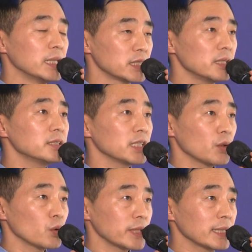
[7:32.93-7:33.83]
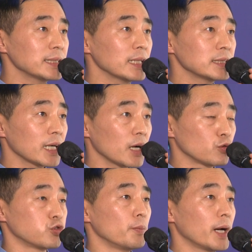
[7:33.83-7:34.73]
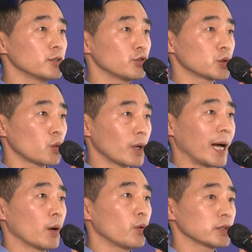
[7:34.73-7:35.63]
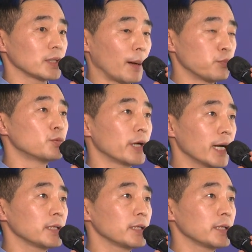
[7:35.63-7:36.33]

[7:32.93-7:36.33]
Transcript: 실제로 생산자가 구매할 수 있도록 가공해서 납품을 해야